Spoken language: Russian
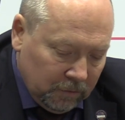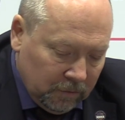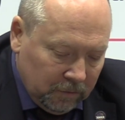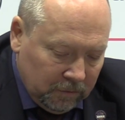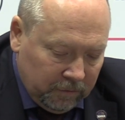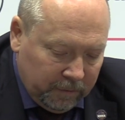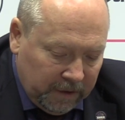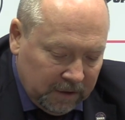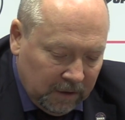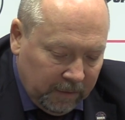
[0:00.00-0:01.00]
Э,
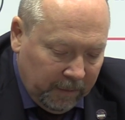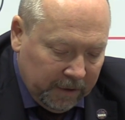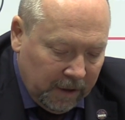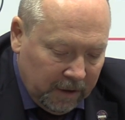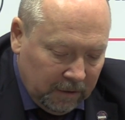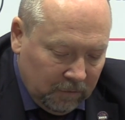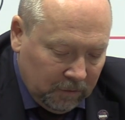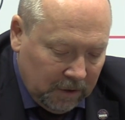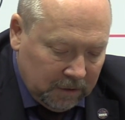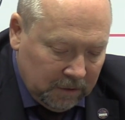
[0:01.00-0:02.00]
процент попаданий
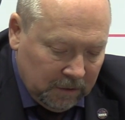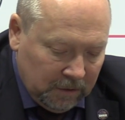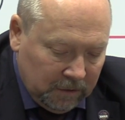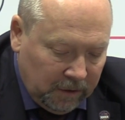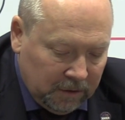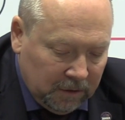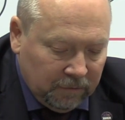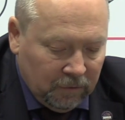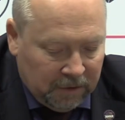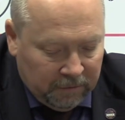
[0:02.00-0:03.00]
у нас
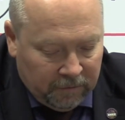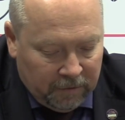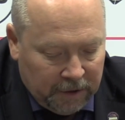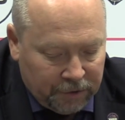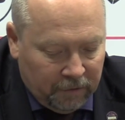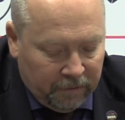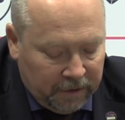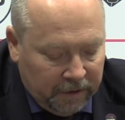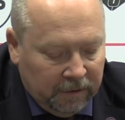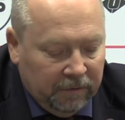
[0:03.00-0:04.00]
38 э,
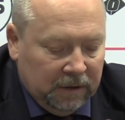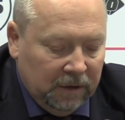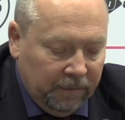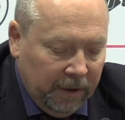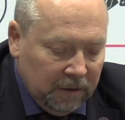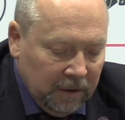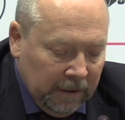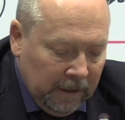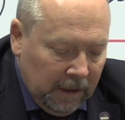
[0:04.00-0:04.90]
двухочковых и 25